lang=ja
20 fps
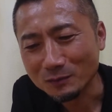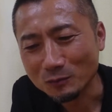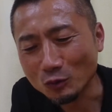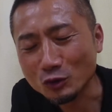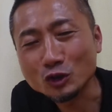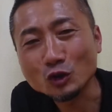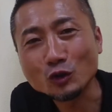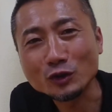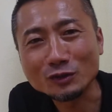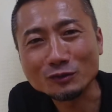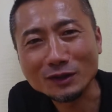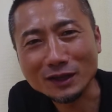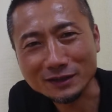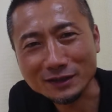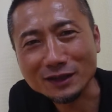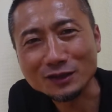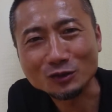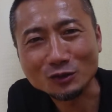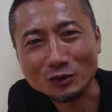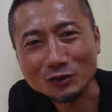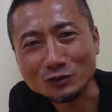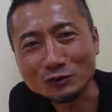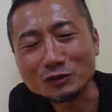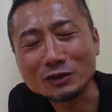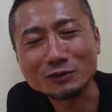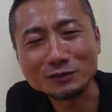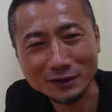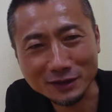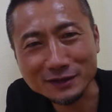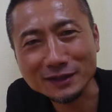申し込んでくださいと言っ
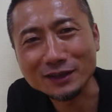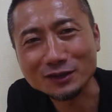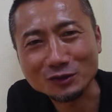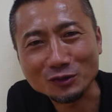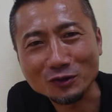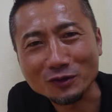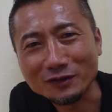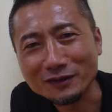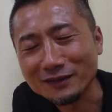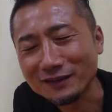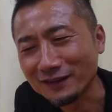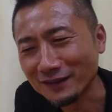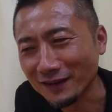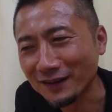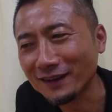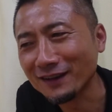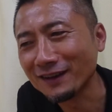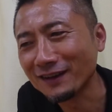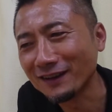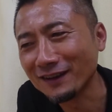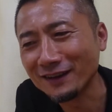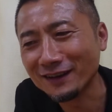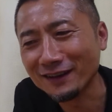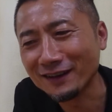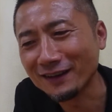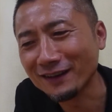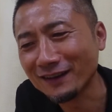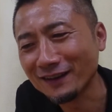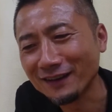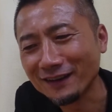てくださいと
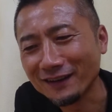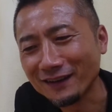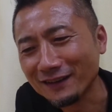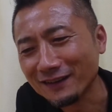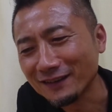あ